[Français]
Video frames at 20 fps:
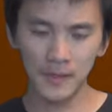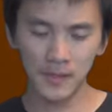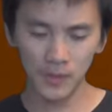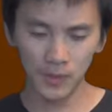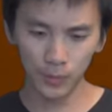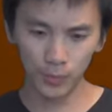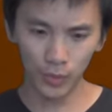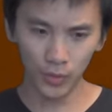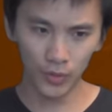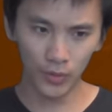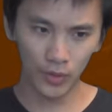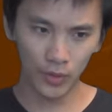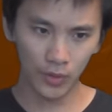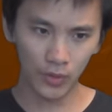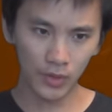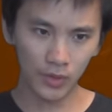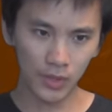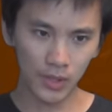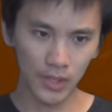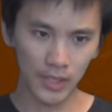
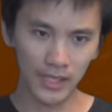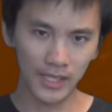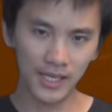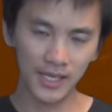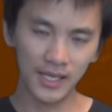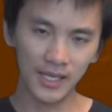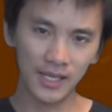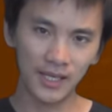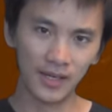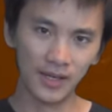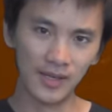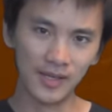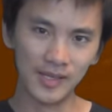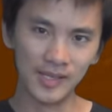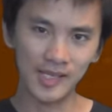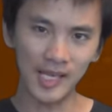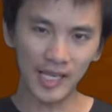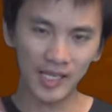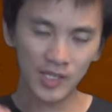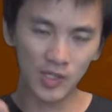Cependant, les euh,
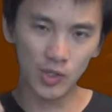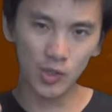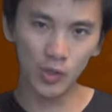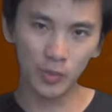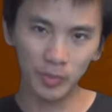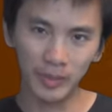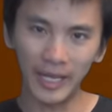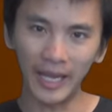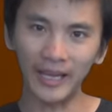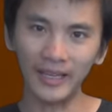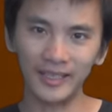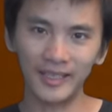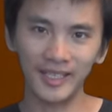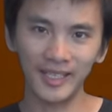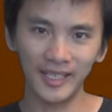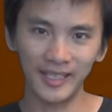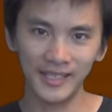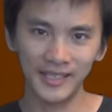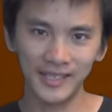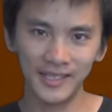axiomes
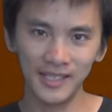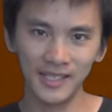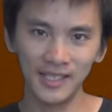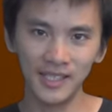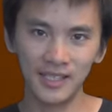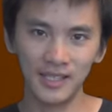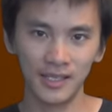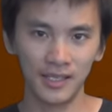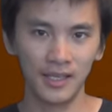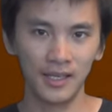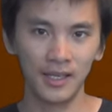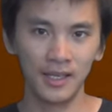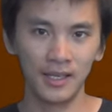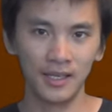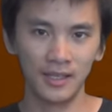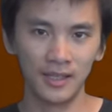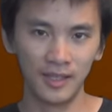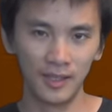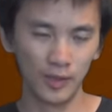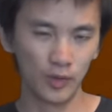caractéristiques
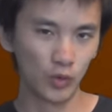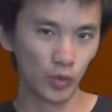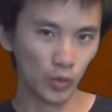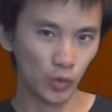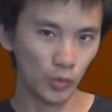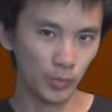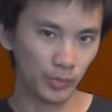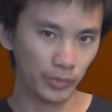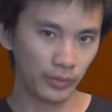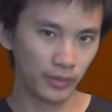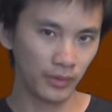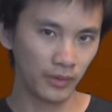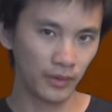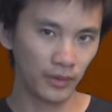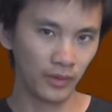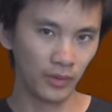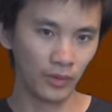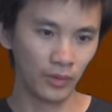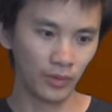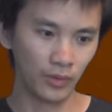des groupes
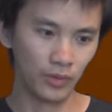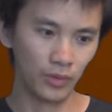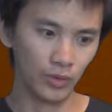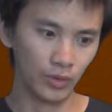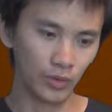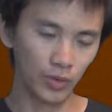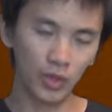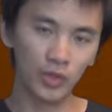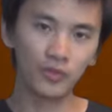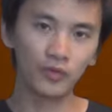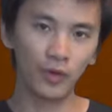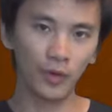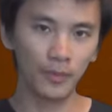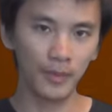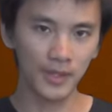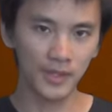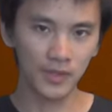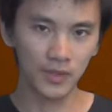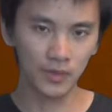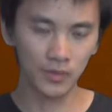de
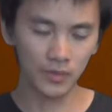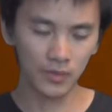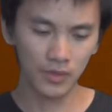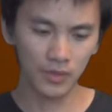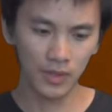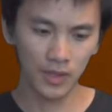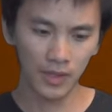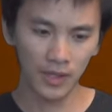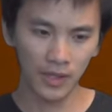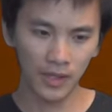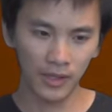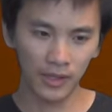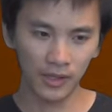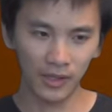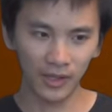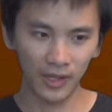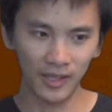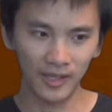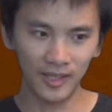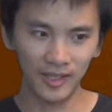transformation
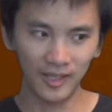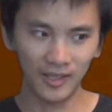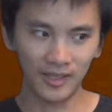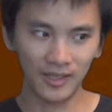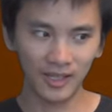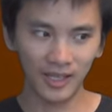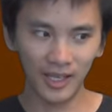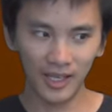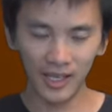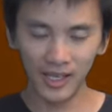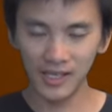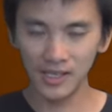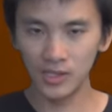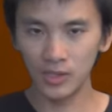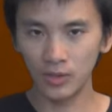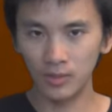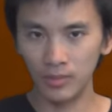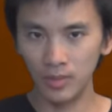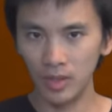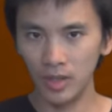étaient très
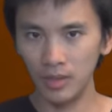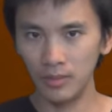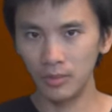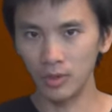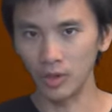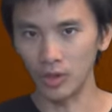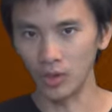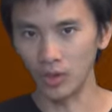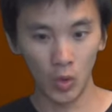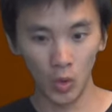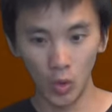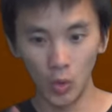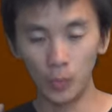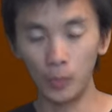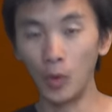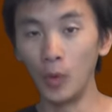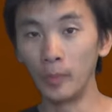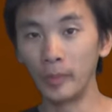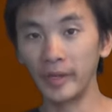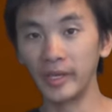semblables aux
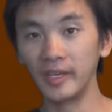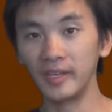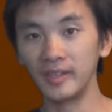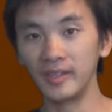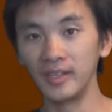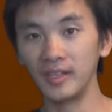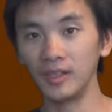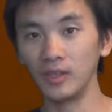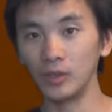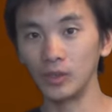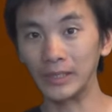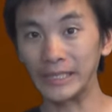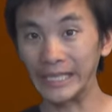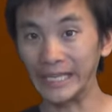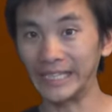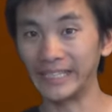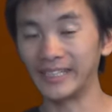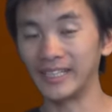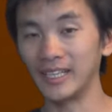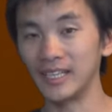propriétés euh,
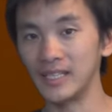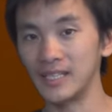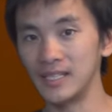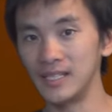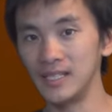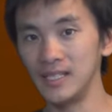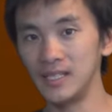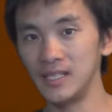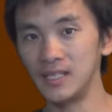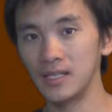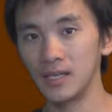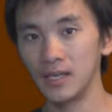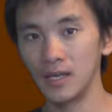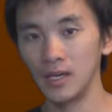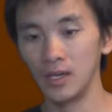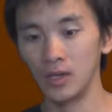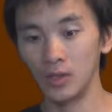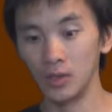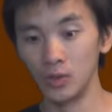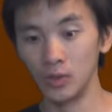caractéristiques
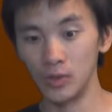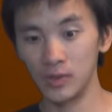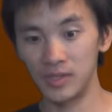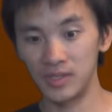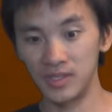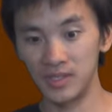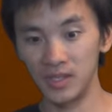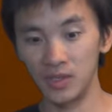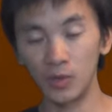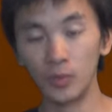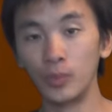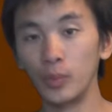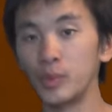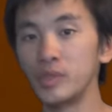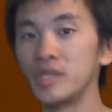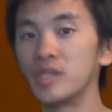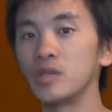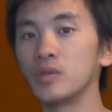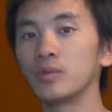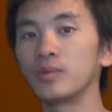de ces
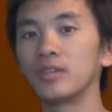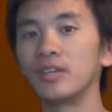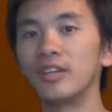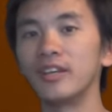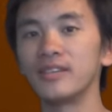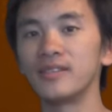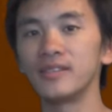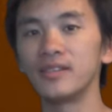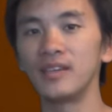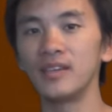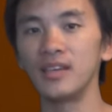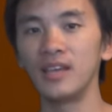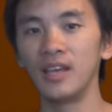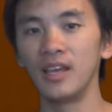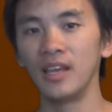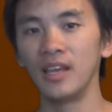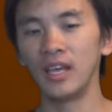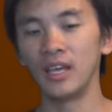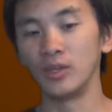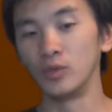compositions des lacets,
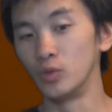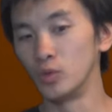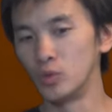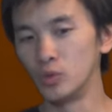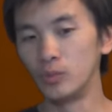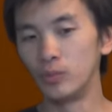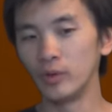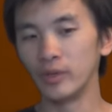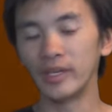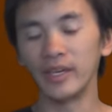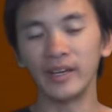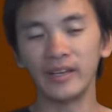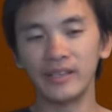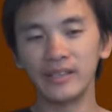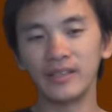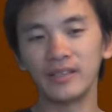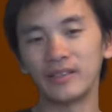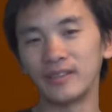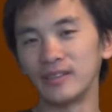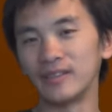du coup,
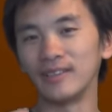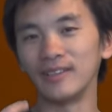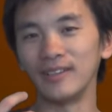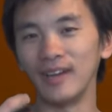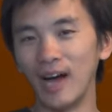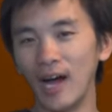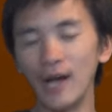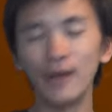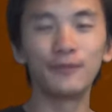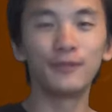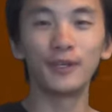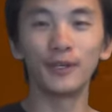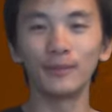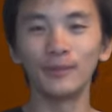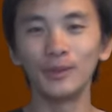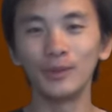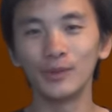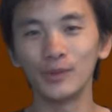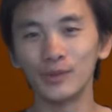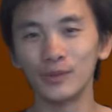Poincaré euh, a
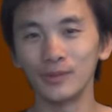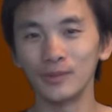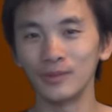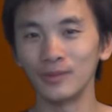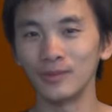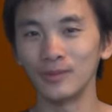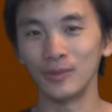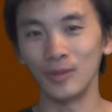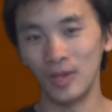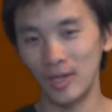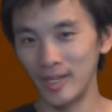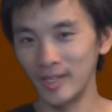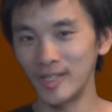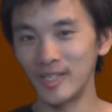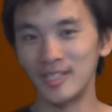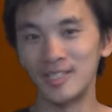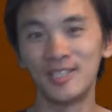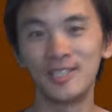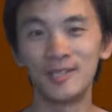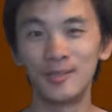affirmé dans son dans
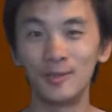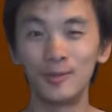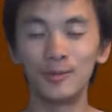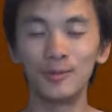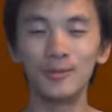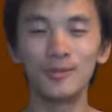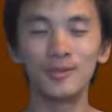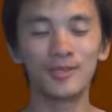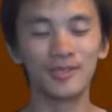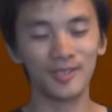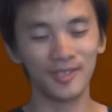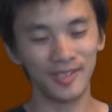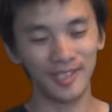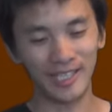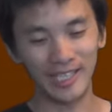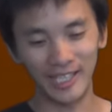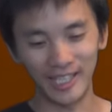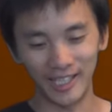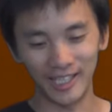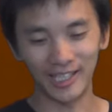
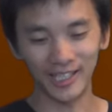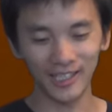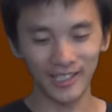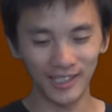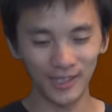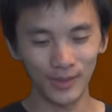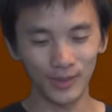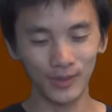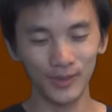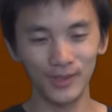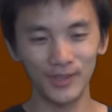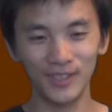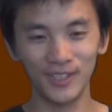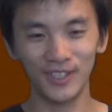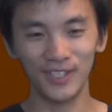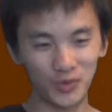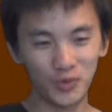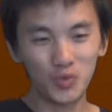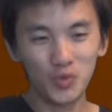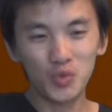il a écrit que
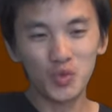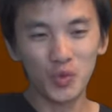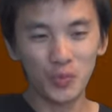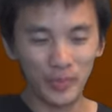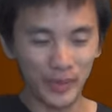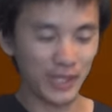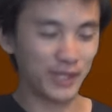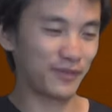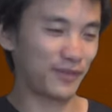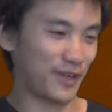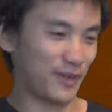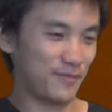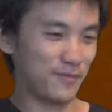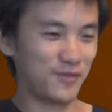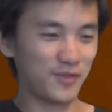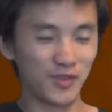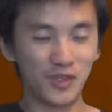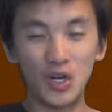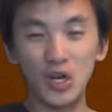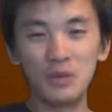euh, tout se passe
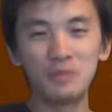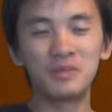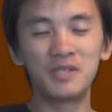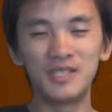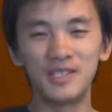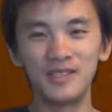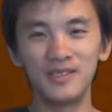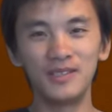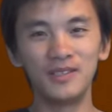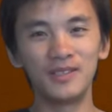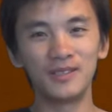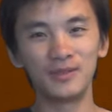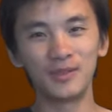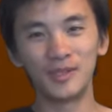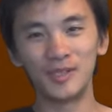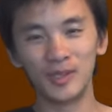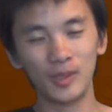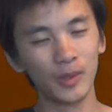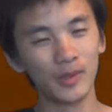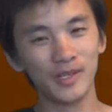vraiment comme si on
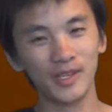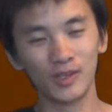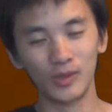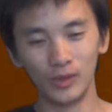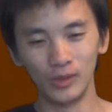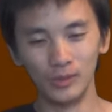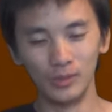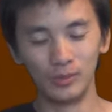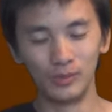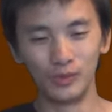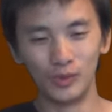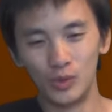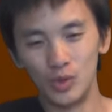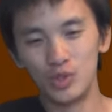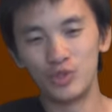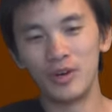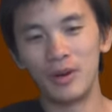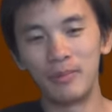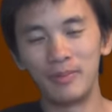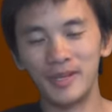était dans un groupe. Du coup,
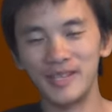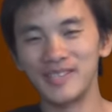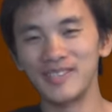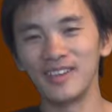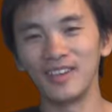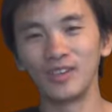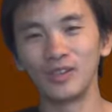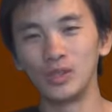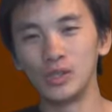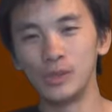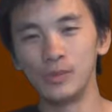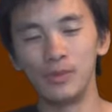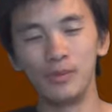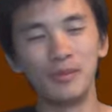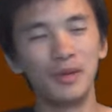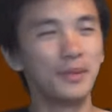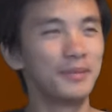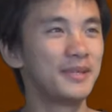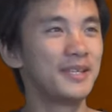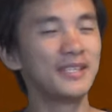je vais appeler ça un groupe,
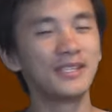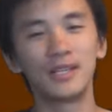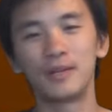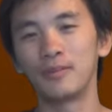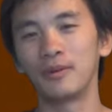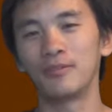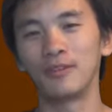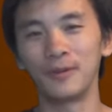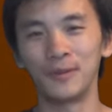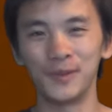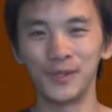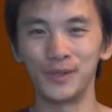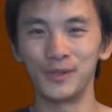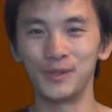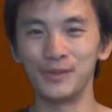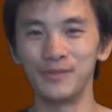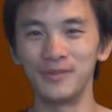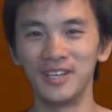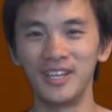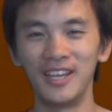même si ce n'est pas vraiment un
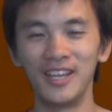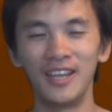groupe.